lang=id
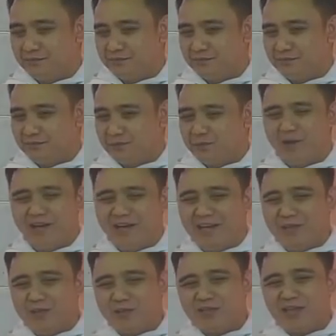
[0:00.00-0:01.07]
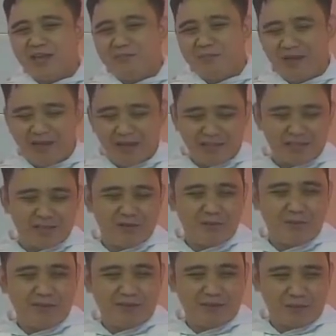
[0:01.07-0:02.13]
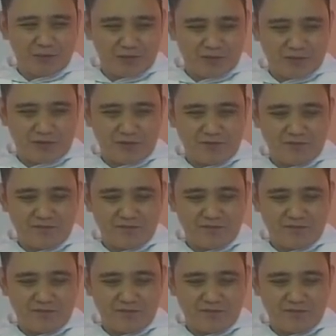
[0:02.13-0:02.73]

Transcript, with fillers: Tuhan Yesus nggak bilang sama Petrus,